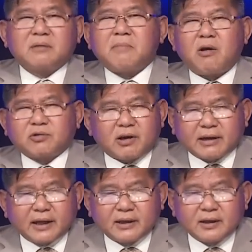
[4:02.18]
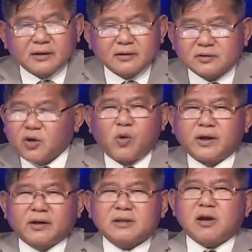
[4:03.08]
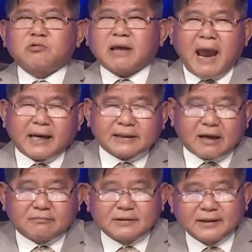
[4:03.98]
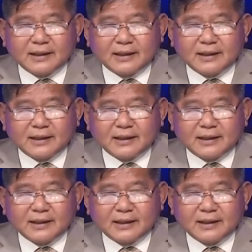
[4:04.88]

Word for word: đừng bầu cho thằng này nữa tôi là 6 tháng là xong